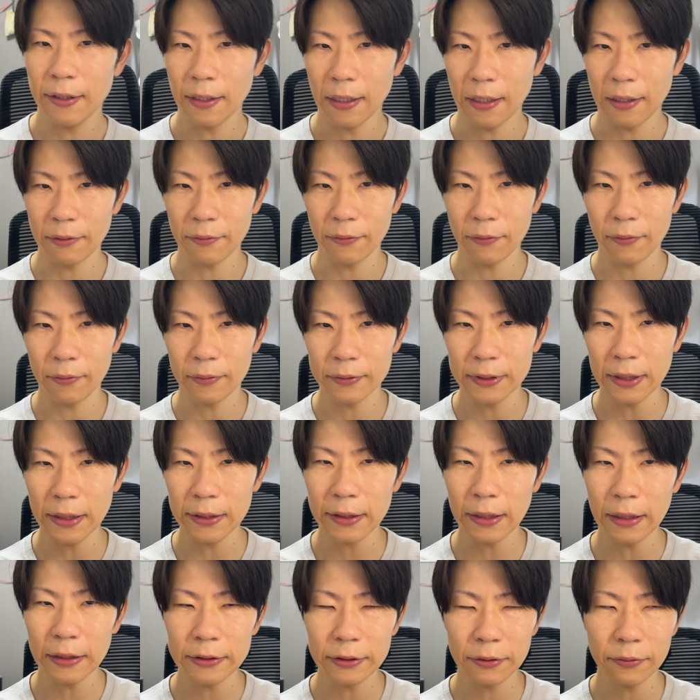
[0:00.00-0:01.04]
あの、
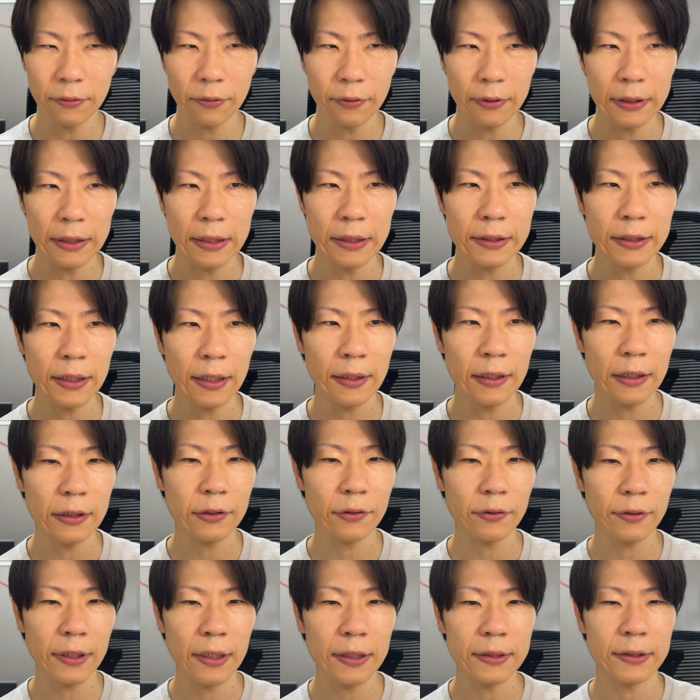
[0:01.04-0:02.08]
大体その
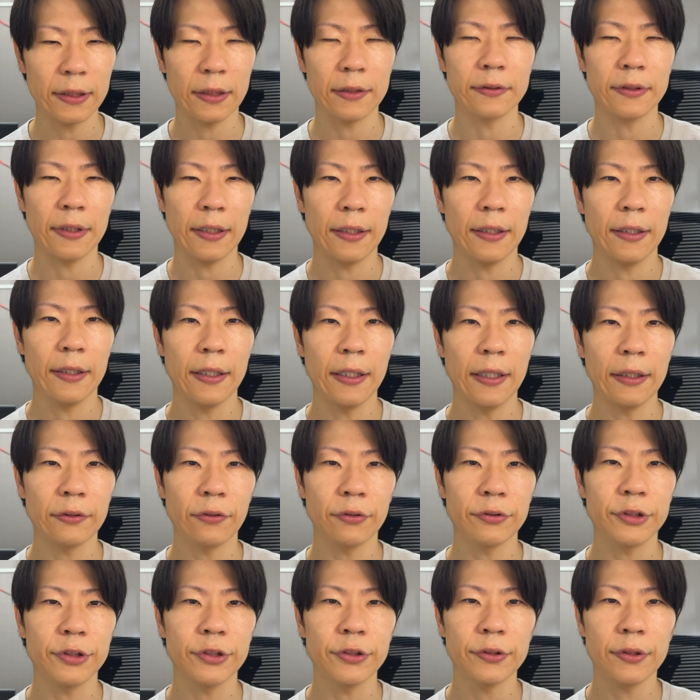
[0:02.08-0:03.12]
インターネット検索で、え
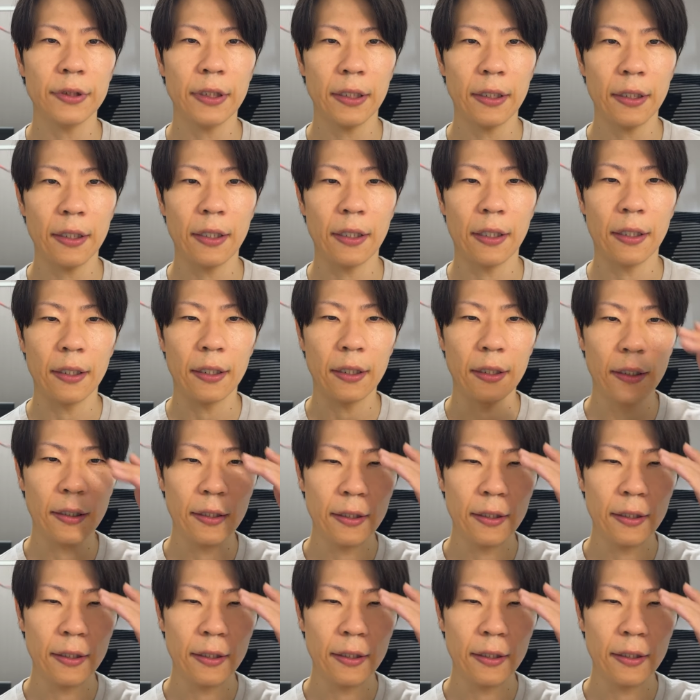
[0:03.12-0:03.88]
途中から、